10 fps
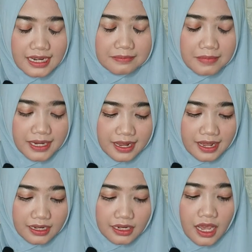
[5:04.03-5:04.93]
dan
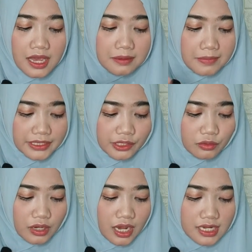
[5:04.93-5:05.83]
badan, baik
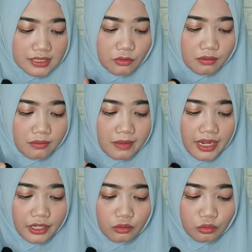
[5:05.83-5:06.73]
digunakan sebelum
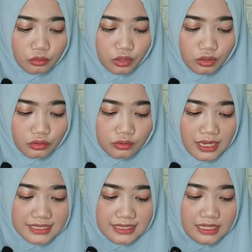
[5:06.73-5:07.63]
memakai lulur. Untuk
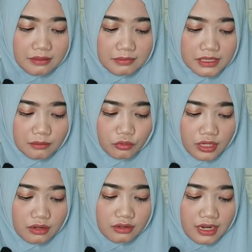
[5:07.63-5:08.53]
hasil yang lebih
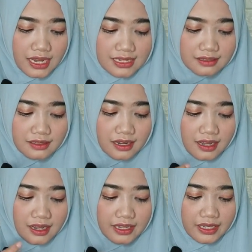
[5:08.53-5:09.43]
sempurna, gunakan
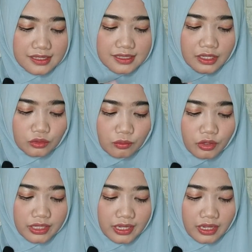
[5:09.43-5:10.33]
rangkaian zaitun
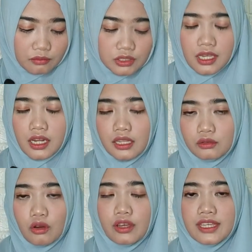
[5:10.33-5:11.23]
body care Mustika
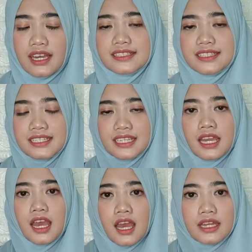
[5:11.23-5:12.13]
Ratu iya, Jadi,
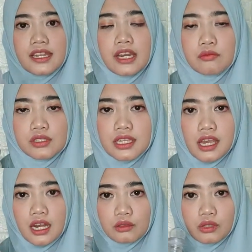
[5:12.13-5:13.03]
dari
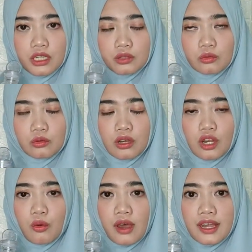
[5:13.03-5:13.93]
Mustika Ratu ini tuh
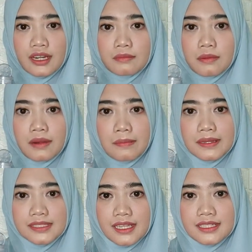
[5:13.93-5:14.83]
ngeluarin
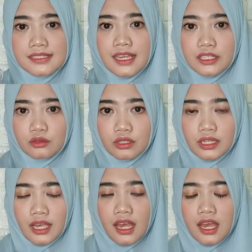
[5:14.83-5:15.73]
beberapa seri zaitun
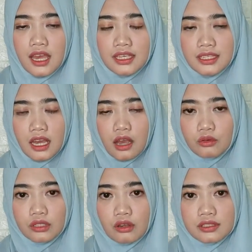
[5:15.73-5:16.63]
ya. Yang
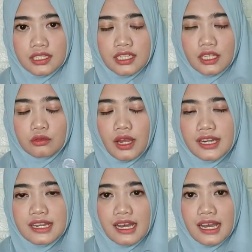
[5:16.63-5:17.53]
aku tahu sih dia tuh
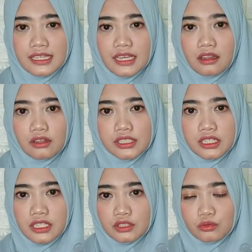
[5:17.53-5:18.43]
ada kayak
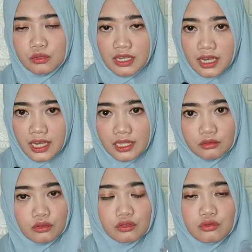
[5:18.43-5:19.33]
lotionnya juga,
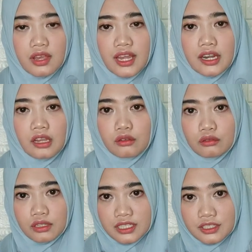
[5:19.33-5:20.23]
terus juga ada
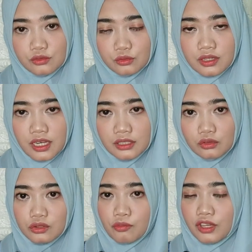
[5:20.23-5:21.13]
lulurnya juga,
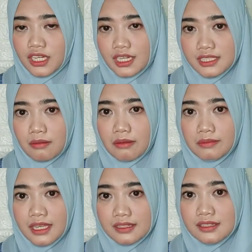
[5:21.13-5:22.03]
terus mungkin ini sama
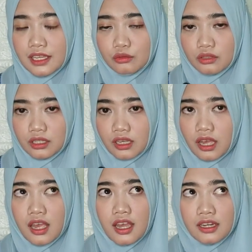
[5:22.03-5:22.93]
minyak zaitunnya.
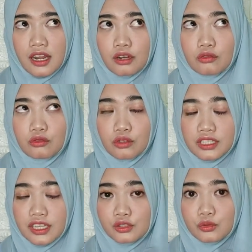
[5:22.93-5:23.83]
Dan
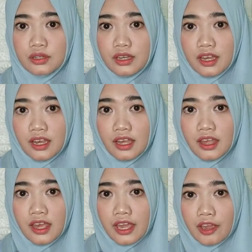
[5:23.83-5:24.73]
lulurnya juga
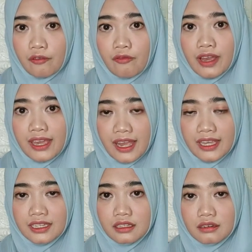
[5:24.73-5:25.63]

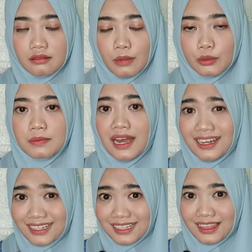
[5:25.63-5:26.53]
FYI bagus
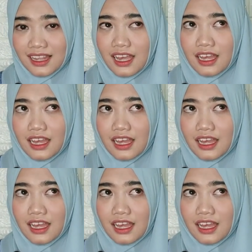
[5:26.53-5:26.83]
banget